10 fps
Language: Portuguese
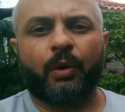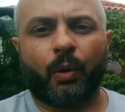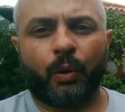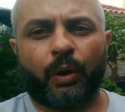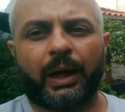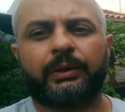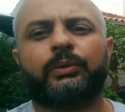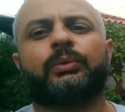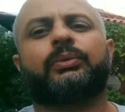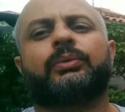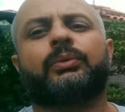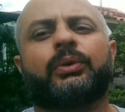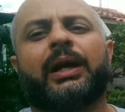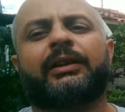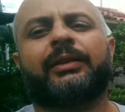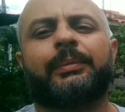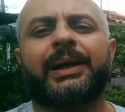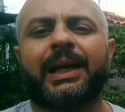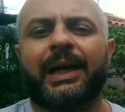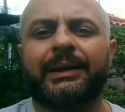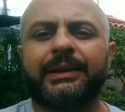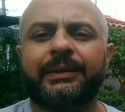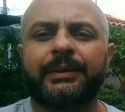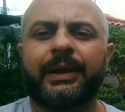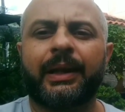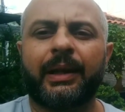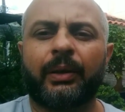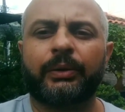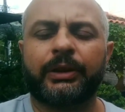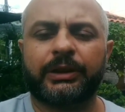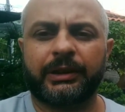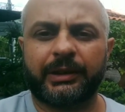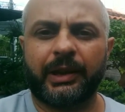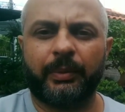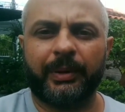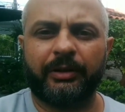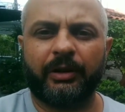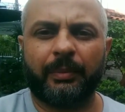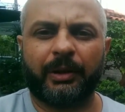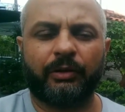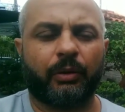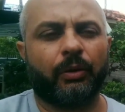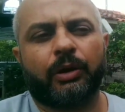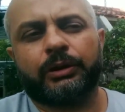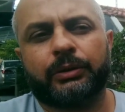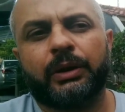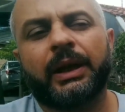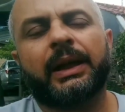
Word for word: colocar em lugares da bancada, né, onde a gente realmente tem mais sol. Lógico.